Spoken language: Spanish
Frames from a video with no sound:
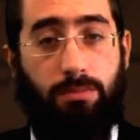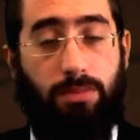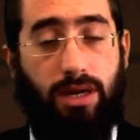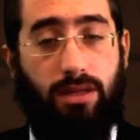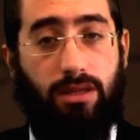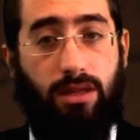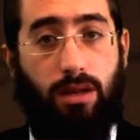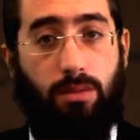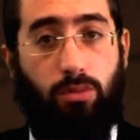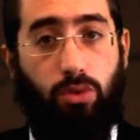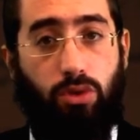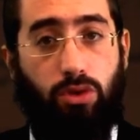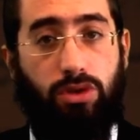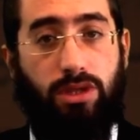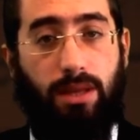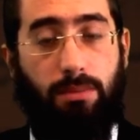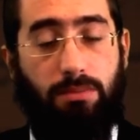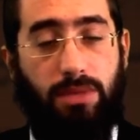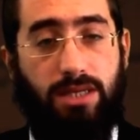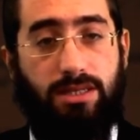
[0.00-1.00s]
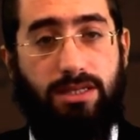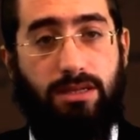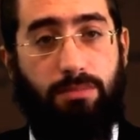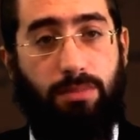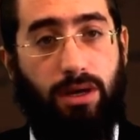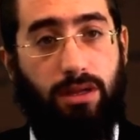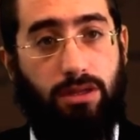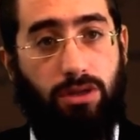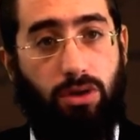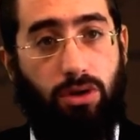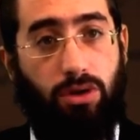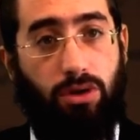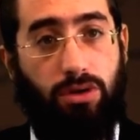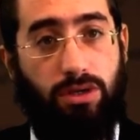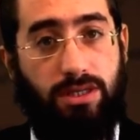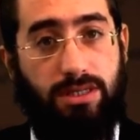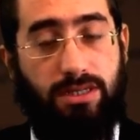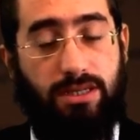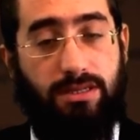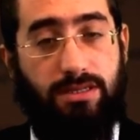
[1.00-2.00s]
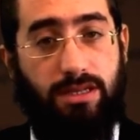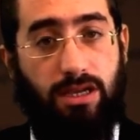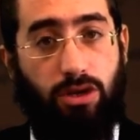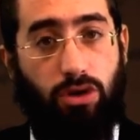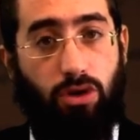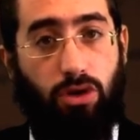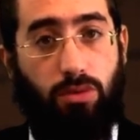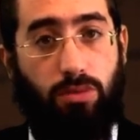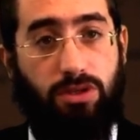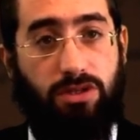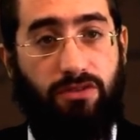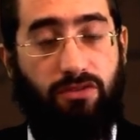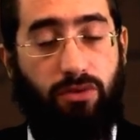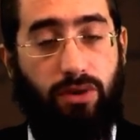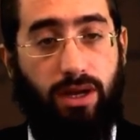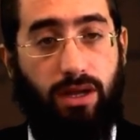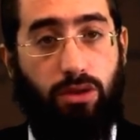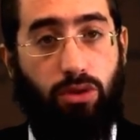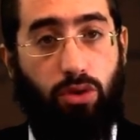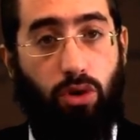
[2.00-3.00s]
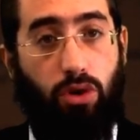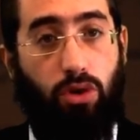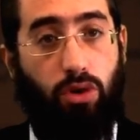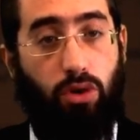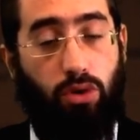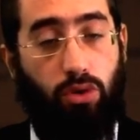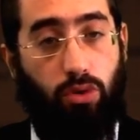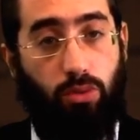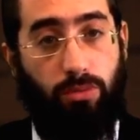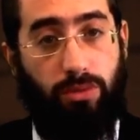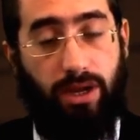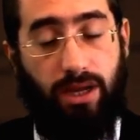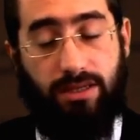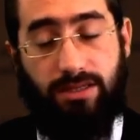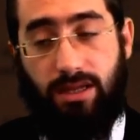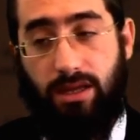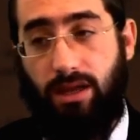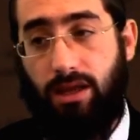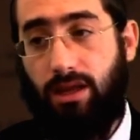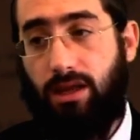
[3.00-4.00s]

parte del mundo también se partió y se hicieron como si fueran dos columnas.